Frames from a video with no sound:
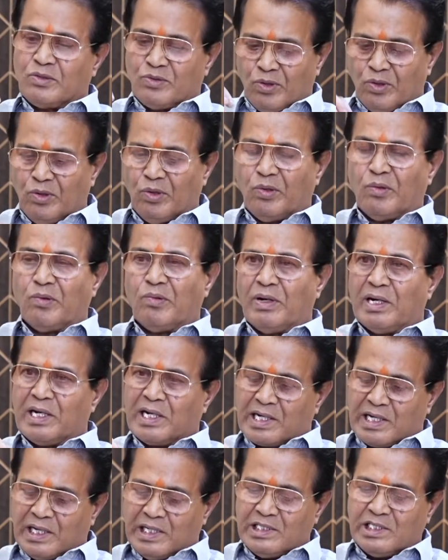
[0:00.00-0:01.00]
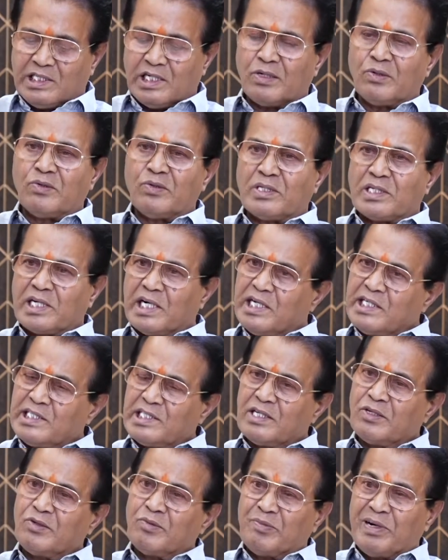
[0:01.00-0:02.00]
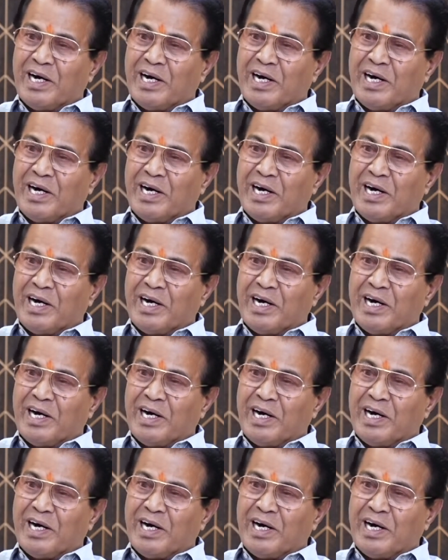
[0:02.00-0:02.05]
దో వాళ్ళ కల్చరు ట్రెడిషన్